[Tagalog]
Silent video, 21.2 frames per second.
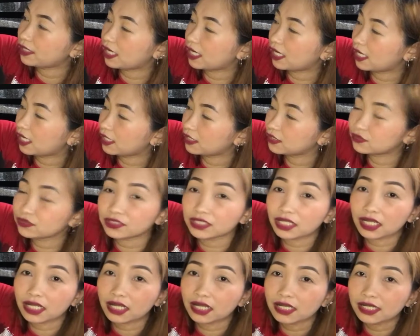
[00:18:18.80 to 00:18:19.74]
na ano
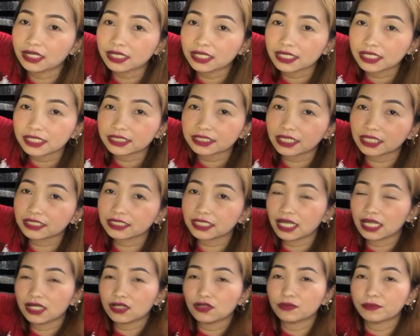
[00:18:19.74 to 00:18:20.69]
na na
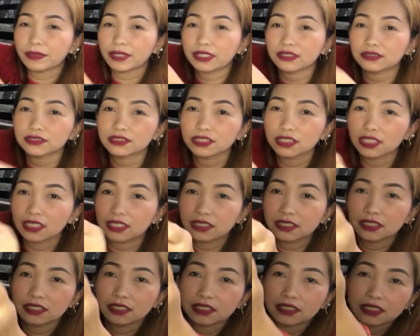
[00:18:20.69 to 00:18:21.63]
yellow. Meron siyang
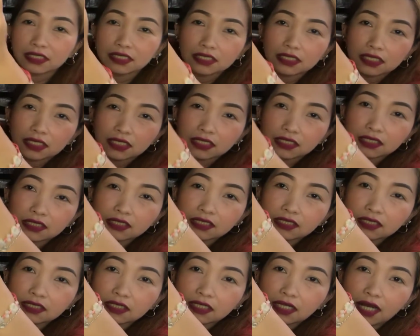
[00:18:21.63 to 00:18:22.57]

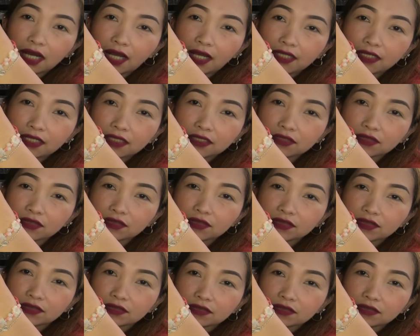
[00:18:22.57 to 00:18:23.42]
ayan oh.